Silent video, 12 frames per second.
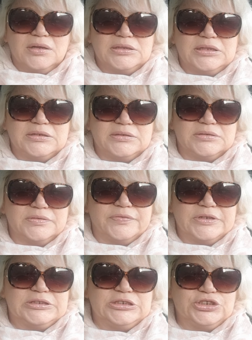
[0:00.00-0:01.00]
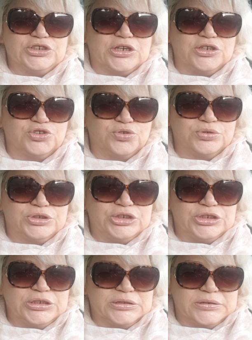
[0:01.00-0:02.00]
Это э, водичка
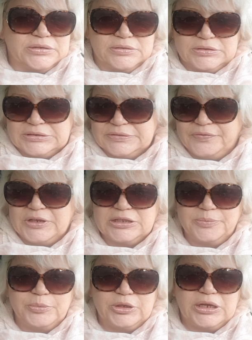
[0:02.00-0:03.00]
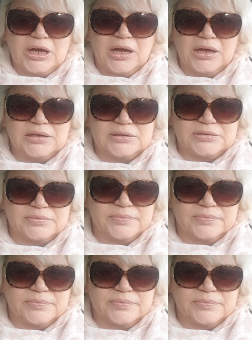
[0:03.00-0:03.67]
журчит, свет меняет.